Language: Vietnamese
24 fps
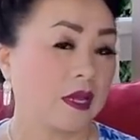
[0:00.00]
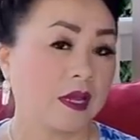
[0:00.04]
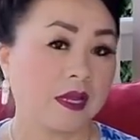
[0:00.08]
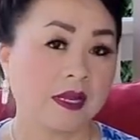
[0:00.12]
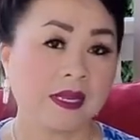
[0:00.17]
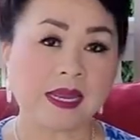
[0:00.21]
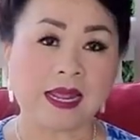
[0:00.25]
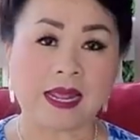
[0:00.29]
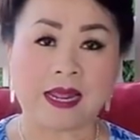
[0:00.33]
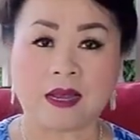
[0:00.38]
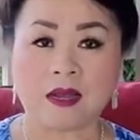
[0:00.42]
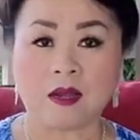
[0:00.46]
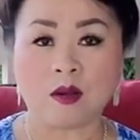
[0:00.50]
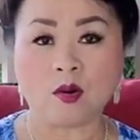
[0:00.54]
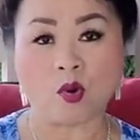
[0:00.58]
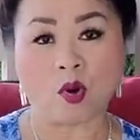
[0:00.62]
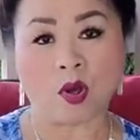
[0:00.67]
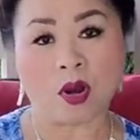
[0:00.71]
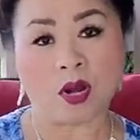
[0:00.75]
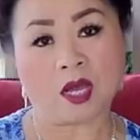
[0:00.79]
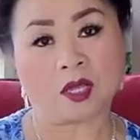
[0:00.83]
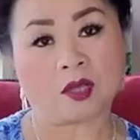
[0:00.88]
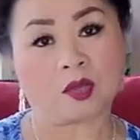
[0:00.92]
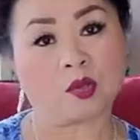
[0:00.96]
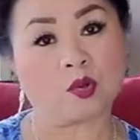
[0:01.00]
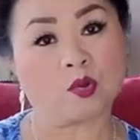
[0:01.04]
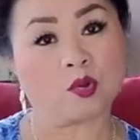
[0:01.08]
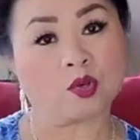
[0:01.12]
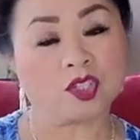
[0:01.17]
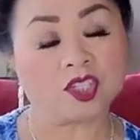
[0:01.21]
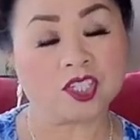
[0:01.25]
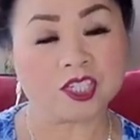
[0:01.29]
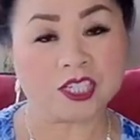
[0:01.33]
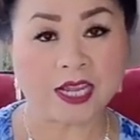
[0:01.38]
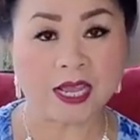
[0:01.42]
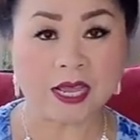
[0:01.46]
nè lùa là tu
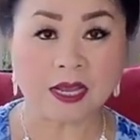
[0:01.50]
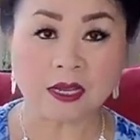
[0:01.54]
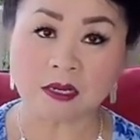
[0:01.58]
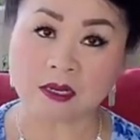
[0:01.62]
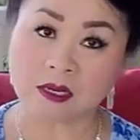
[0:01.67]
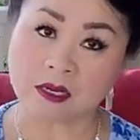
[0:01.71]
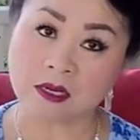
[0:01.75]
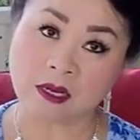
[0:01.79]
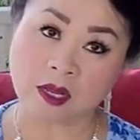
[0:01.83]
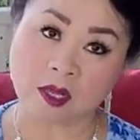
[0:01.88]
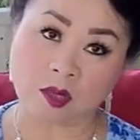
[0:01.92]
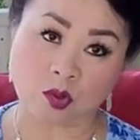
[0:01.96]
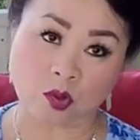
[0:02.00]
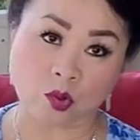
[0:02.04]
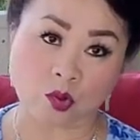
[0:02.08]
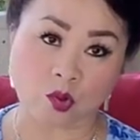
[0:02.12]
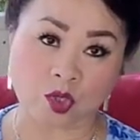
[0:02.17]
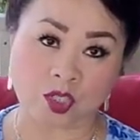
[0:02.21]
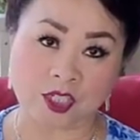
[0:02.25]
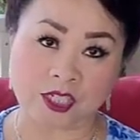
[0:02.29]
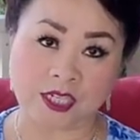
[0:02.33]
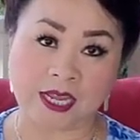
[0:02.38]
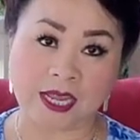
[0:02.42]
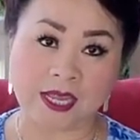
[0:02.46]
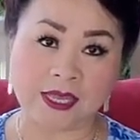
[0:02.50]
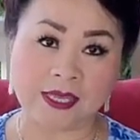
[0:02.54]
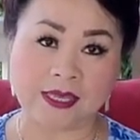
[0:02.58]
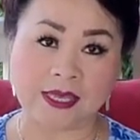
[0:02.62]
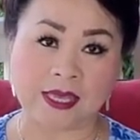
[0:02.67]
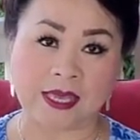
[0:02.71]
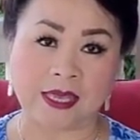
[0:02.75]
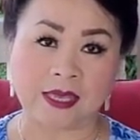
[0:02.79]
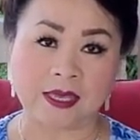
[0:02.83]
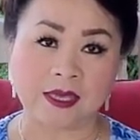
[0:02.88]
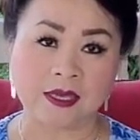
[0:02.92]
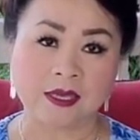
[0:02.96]
xé cử là tu xé
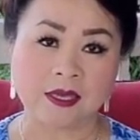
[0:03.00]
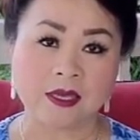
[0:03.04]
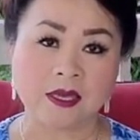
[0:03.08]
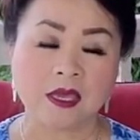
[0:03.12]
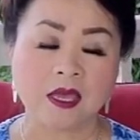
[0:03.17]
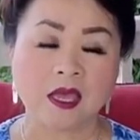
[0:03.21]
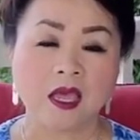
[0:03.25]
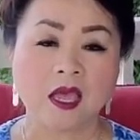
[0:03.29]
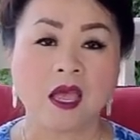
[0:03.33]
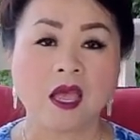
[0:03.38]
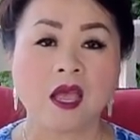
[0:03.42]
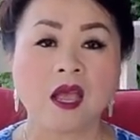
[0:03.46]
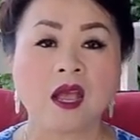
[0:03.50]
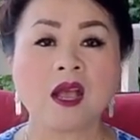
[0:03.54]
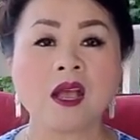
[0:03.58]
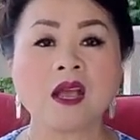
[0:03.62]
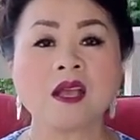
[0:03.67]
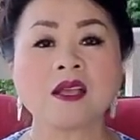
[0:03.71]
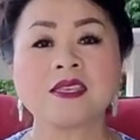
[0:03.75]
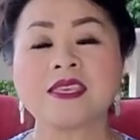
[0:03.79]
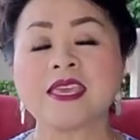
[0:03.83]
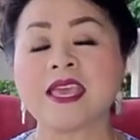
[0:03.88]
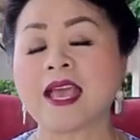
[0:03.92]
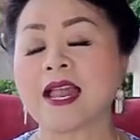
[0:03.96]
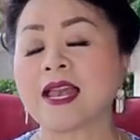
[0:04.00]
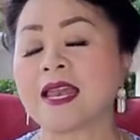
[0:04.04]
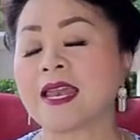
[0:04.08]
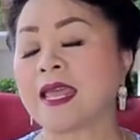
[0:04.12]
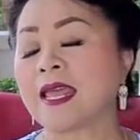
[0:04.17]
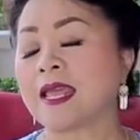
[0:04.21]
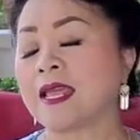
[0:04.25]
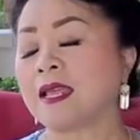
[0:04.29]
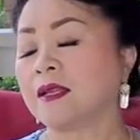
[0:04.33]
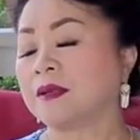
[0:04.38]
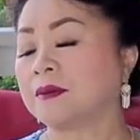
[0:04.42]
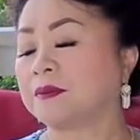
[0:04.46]
chứ ư chế
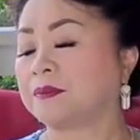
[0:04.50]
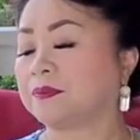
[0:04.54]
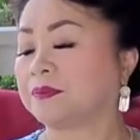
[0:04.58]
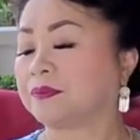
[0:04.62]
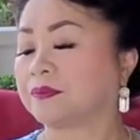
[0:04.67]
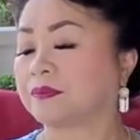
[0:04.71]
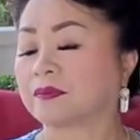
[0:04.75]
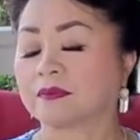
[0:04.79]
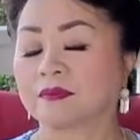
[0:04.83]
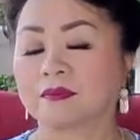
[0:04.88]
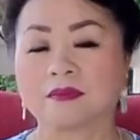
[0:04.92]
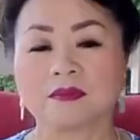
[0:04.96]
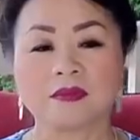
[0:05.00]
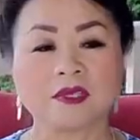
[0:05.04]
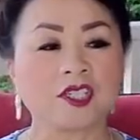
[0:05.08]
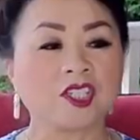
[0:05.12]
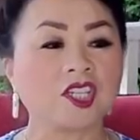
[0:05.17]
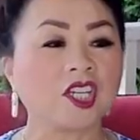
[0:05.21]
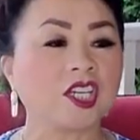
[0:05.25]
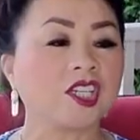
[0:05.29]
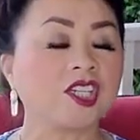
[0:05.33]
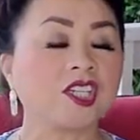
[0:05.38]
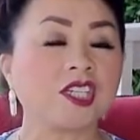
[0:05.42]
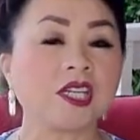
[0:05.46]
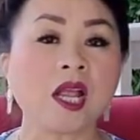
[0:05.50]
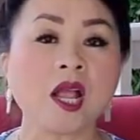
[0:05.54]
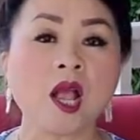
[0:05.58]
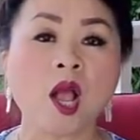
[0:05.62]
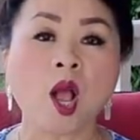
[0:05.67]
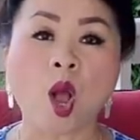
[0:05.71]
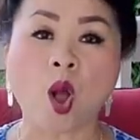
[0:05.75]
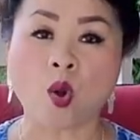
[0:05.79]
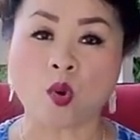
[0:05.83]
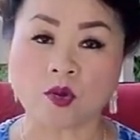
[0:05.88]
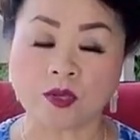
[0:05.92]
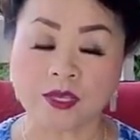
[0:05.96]
li chỉ xí
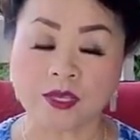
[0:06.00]
hậu